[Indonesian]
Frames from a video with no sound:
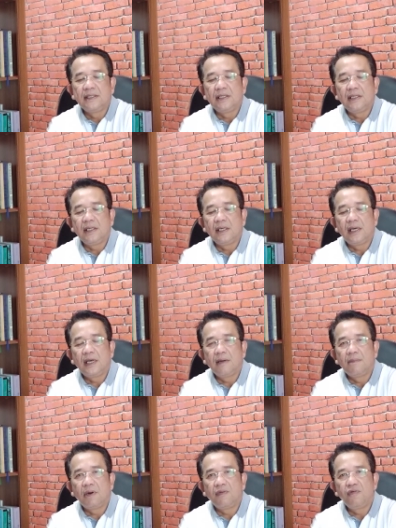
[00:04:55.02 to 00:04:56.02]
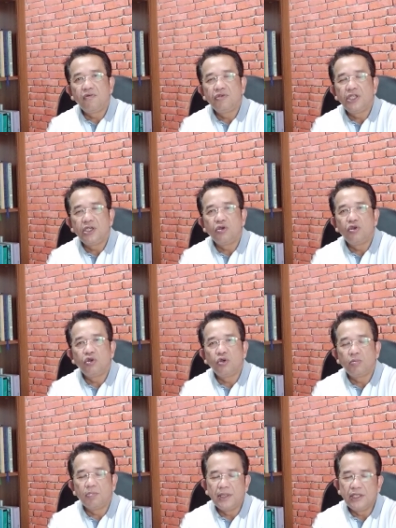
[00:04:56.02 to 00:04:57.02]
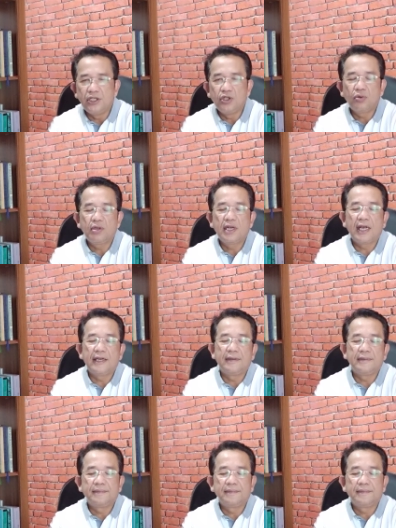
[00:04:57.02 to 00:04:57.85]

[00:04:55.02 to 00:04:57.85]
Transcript: yang berfungsi untuk menyejukkan